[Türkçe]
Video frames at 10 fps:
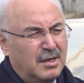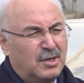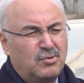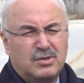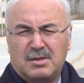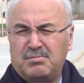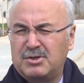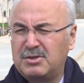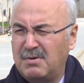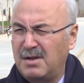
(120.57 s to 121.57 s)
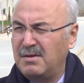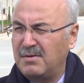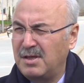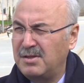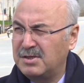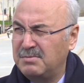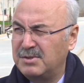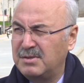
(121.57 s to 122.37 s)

270 civarında vatandaşımız